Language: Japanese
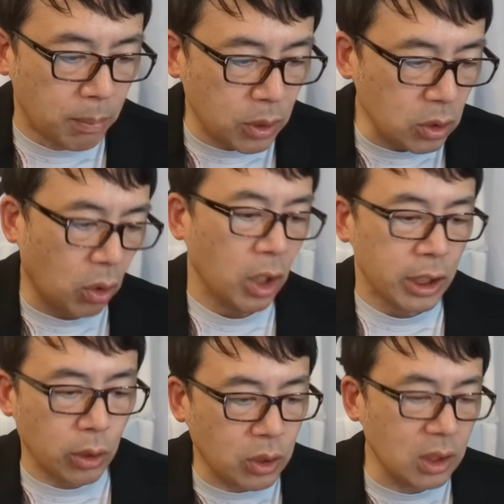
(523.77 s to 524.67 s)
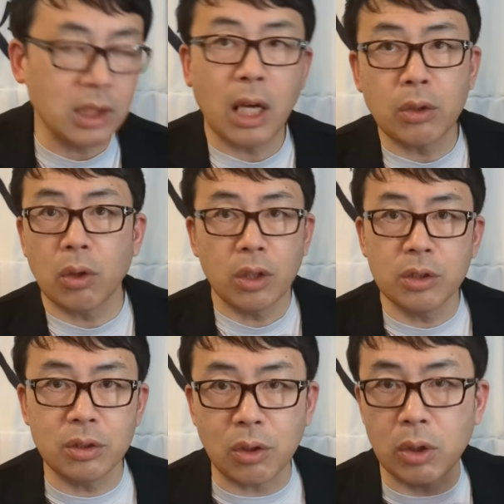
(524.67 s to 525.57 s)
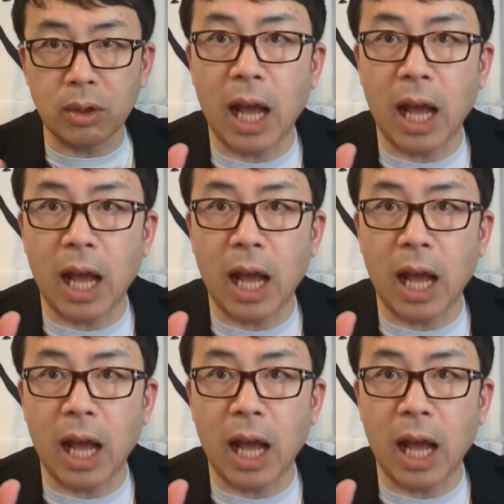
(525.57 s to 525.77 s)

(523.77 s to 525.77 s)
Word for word: 武器の一つになるということ